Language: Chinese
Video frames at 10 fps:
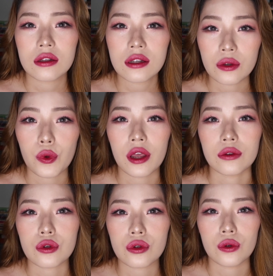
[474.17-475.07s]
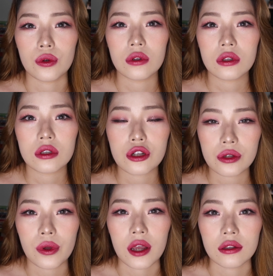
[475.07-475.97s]
自愿去
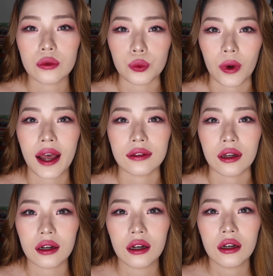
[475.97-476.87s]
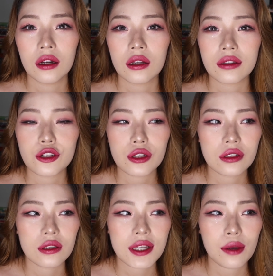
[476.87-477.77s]
支援武汉的。但
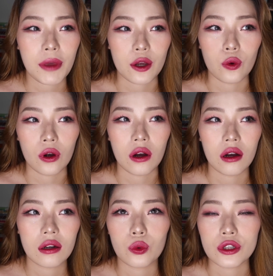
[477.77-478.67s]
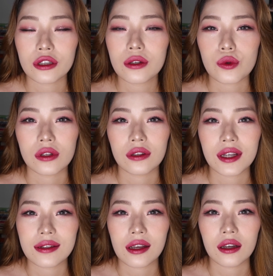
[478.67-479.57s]
是在美国，我真的觉得
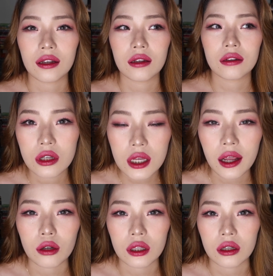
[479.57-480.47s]
那些医疗